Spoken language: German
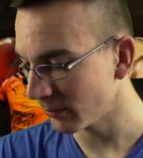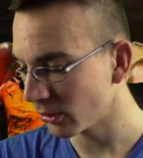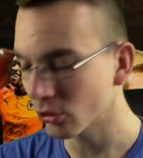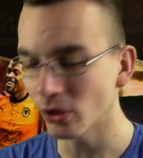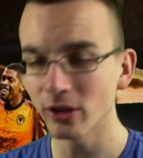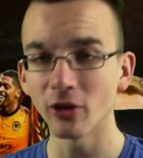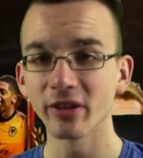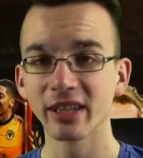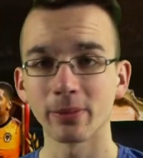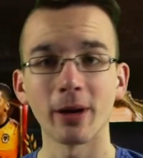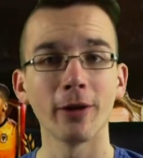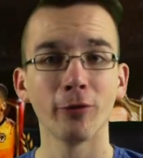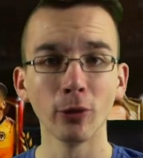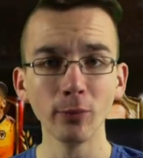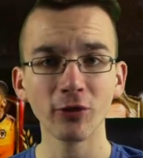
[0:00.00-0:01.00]
ich könnte auch
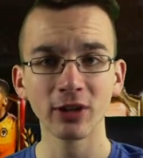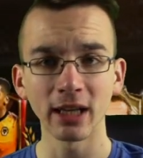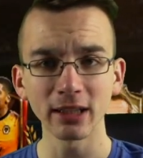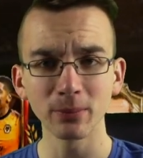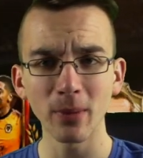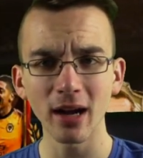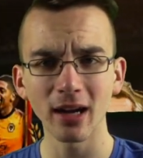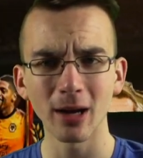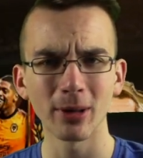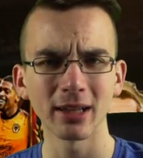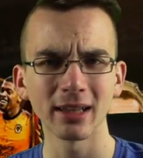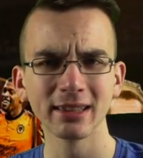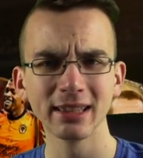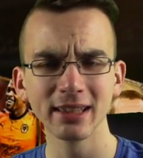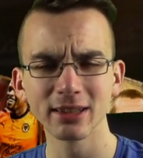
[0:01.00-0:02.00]
2,5 glatt machen, aber
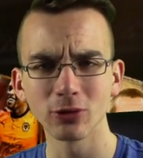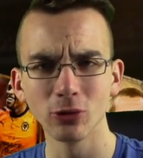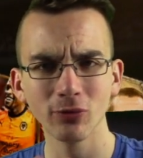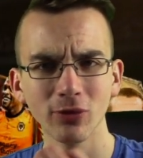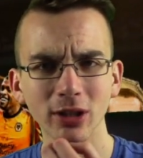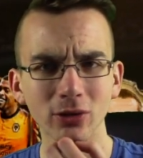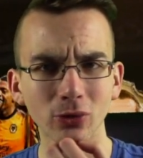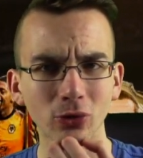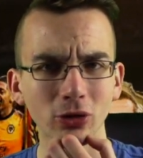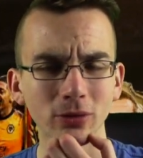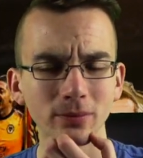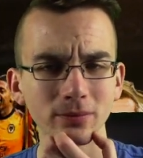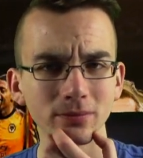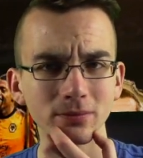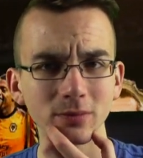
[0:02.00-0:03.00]
dann sieht es irgendwie so,
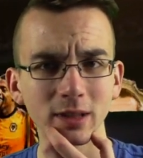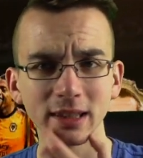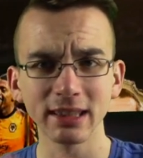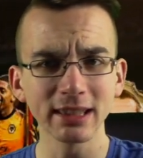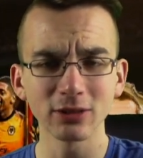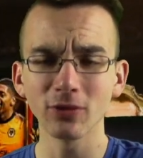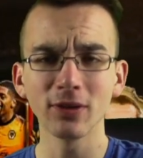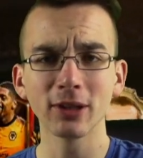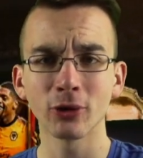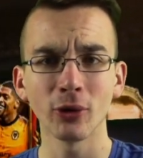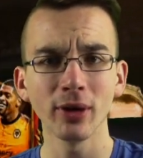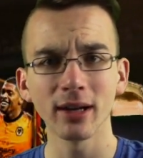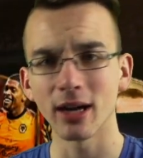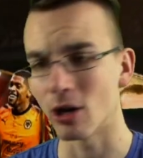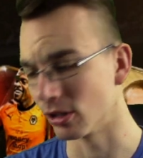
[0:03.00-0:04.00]
dann sieht es irgendwie
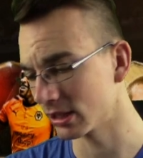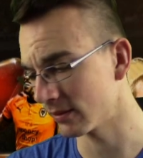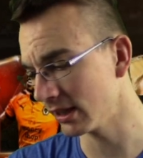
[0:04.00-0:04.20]
teurer aus.